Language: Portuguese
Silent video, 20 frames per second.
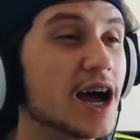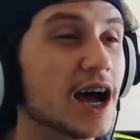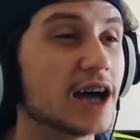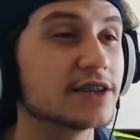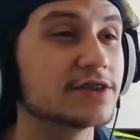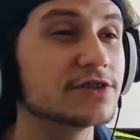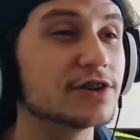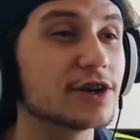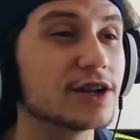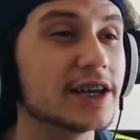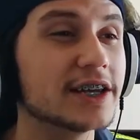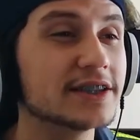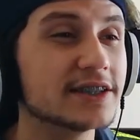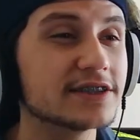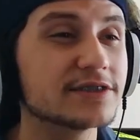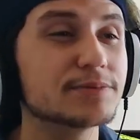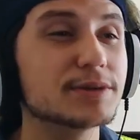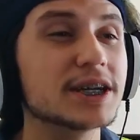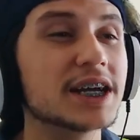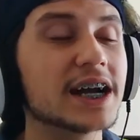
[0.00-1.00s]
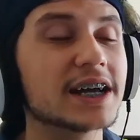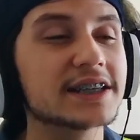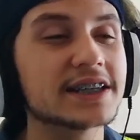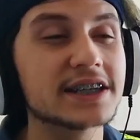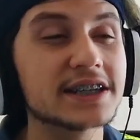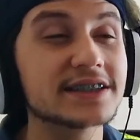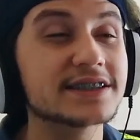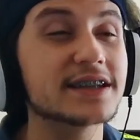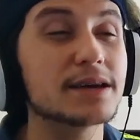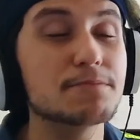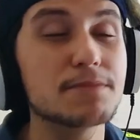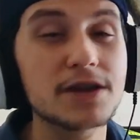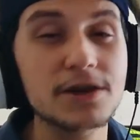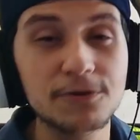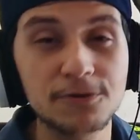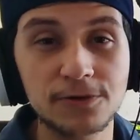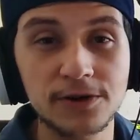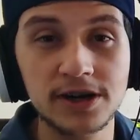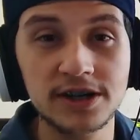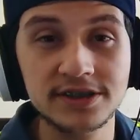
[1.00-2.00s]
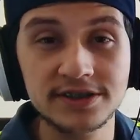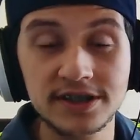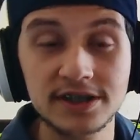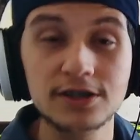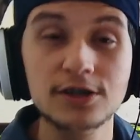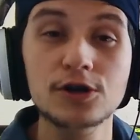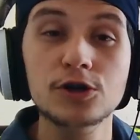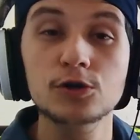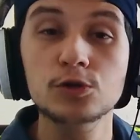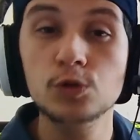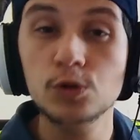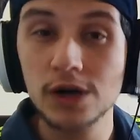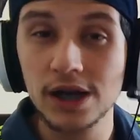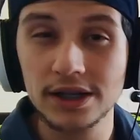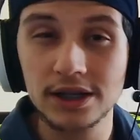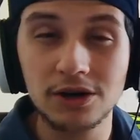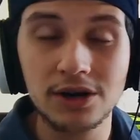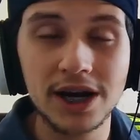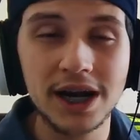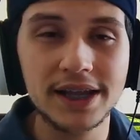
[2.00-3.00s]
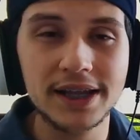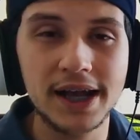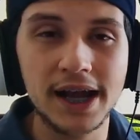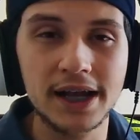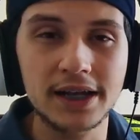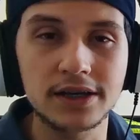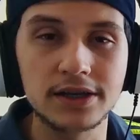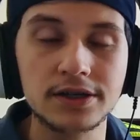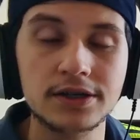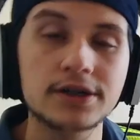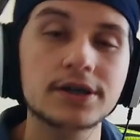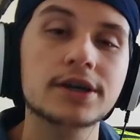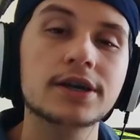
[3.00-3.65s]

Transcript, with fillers: as violentas brincadeiras da minha infância do canal Canalha